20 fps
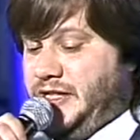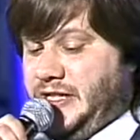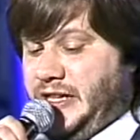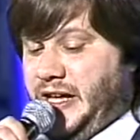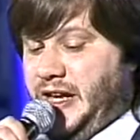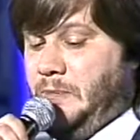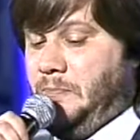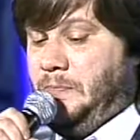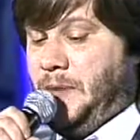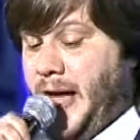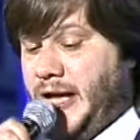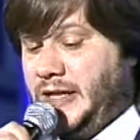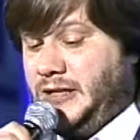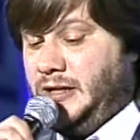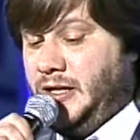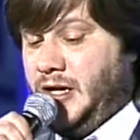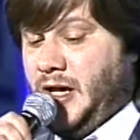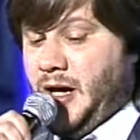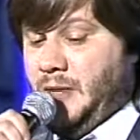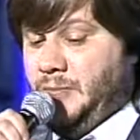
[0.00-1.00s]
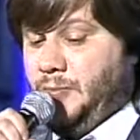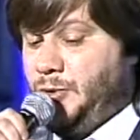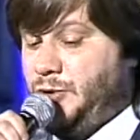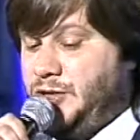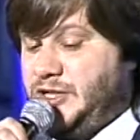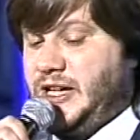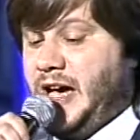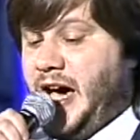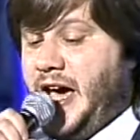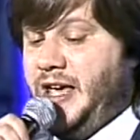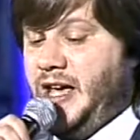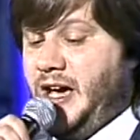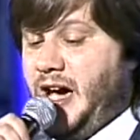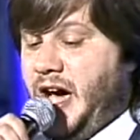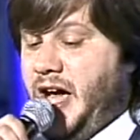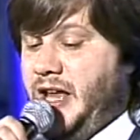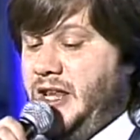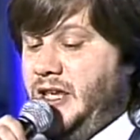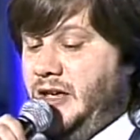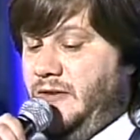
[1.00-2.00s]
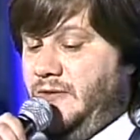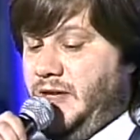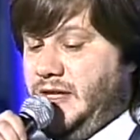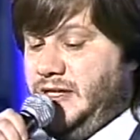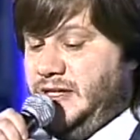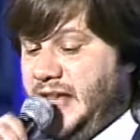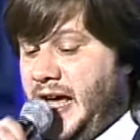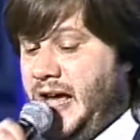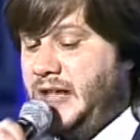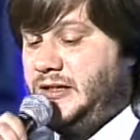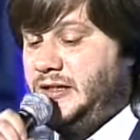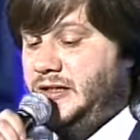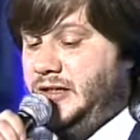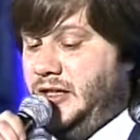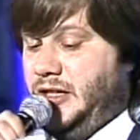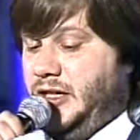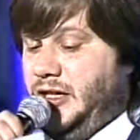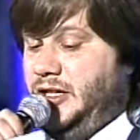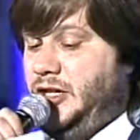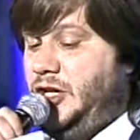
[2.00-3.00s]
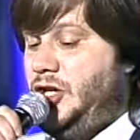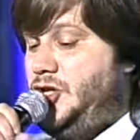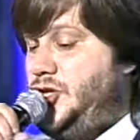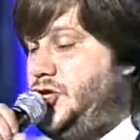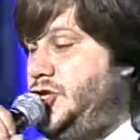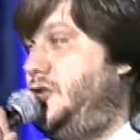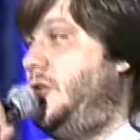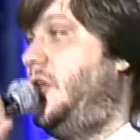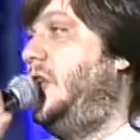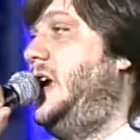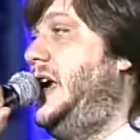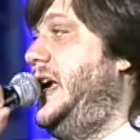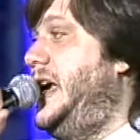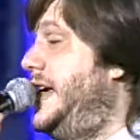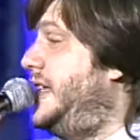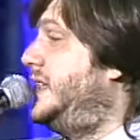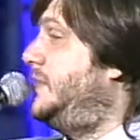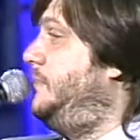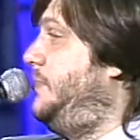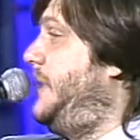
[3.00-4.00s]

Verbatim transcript: и скрипят, Пускай они висят еще лет